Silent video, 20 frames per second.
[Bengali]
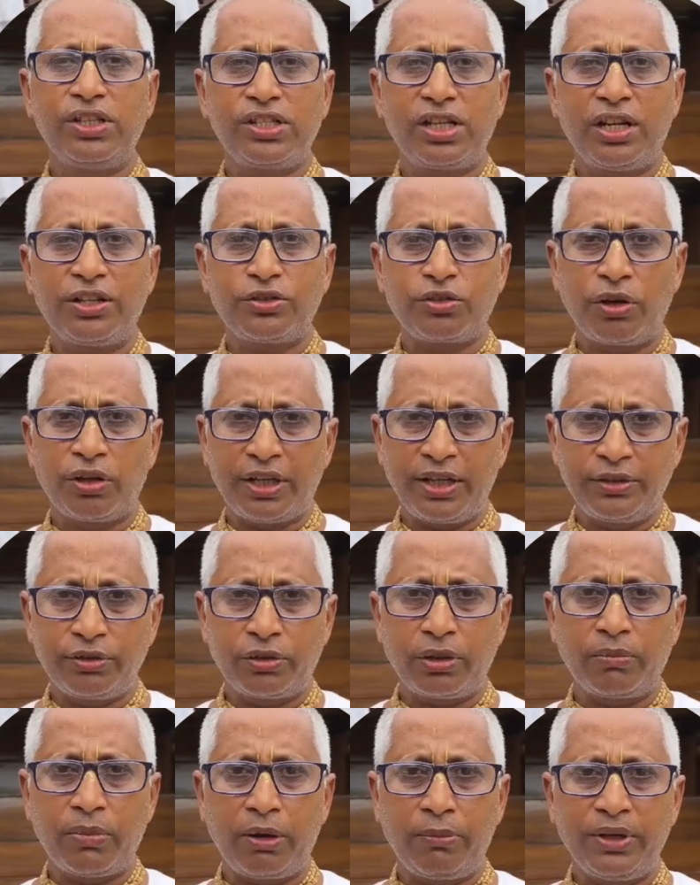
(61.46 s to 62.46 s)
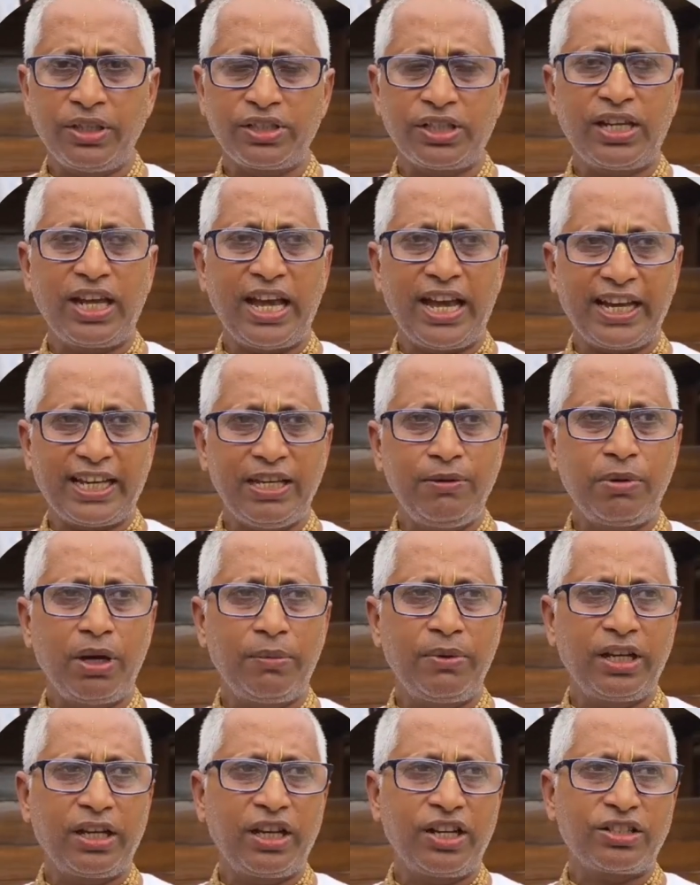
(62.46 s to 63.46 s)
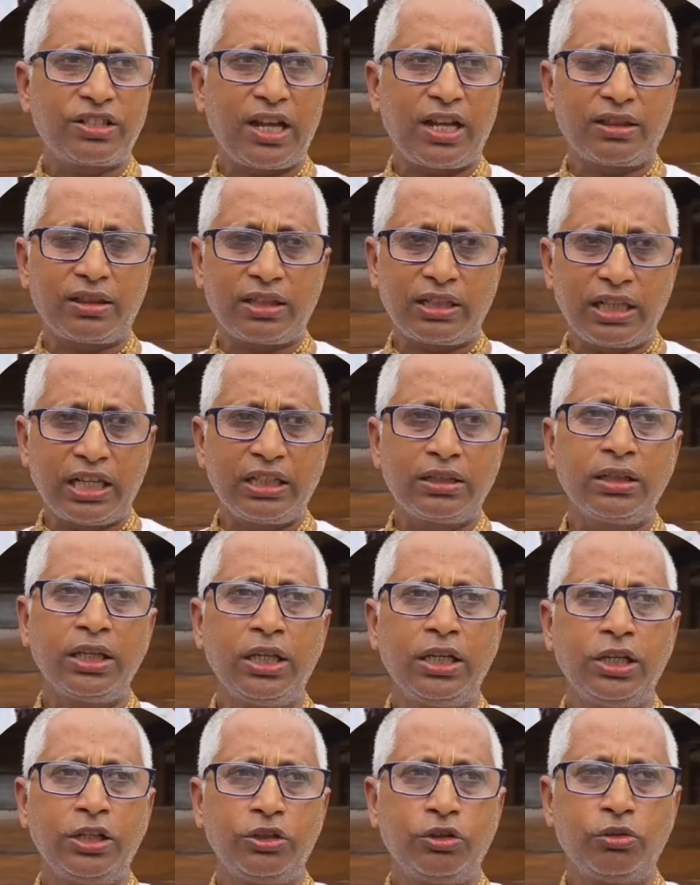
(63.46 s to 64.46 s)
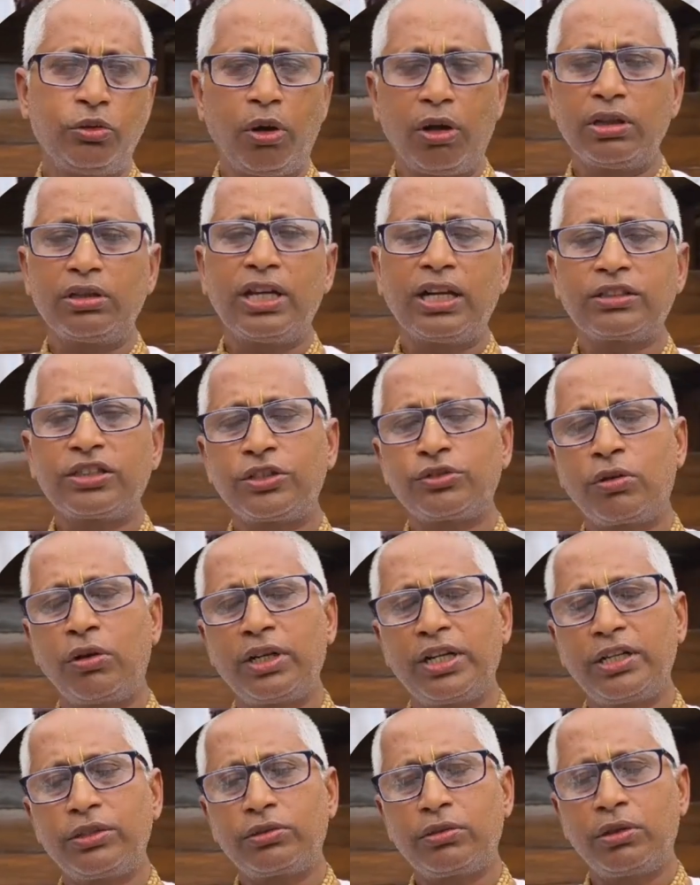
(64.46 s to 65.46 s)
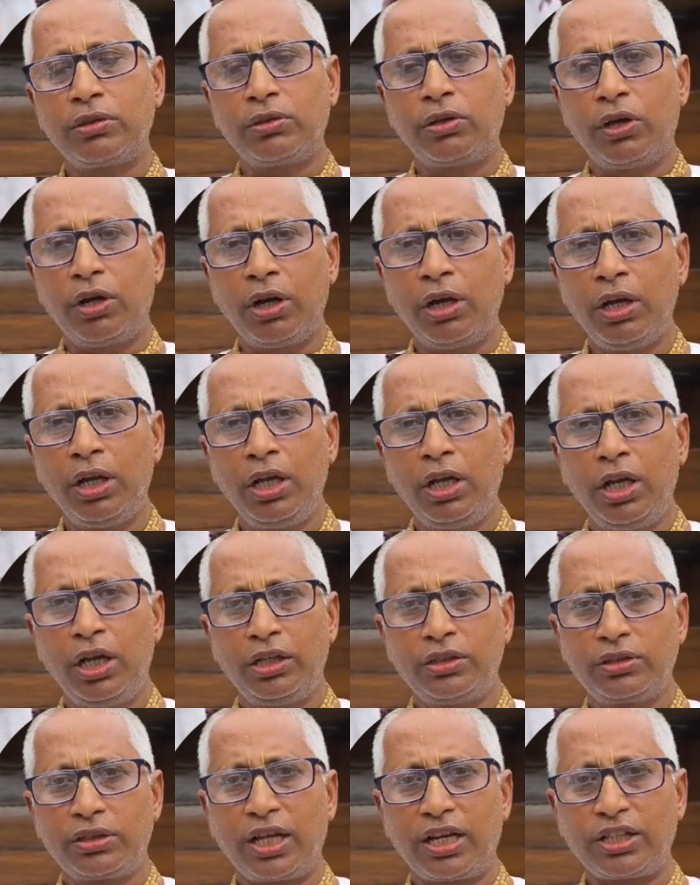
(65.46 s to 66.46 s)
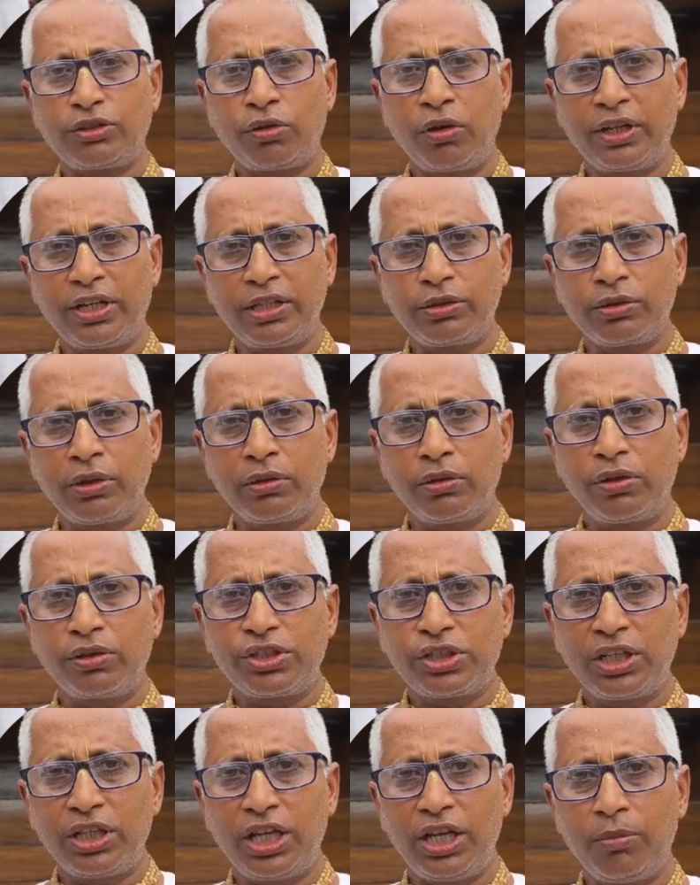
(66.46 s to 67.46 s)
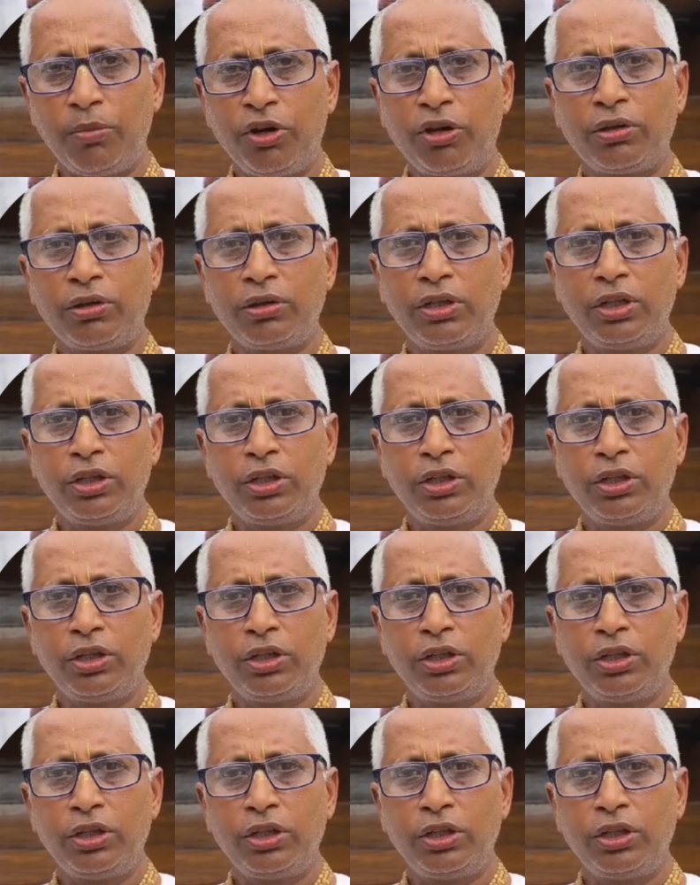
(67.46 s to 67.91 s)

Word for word: হয়েছিলেন সংকীর্তন ভাবে সেই একইভাবে এখানে সাতটা দল থাকছে সংকীর্তন দল তারা সংকীর্তন করছে এবং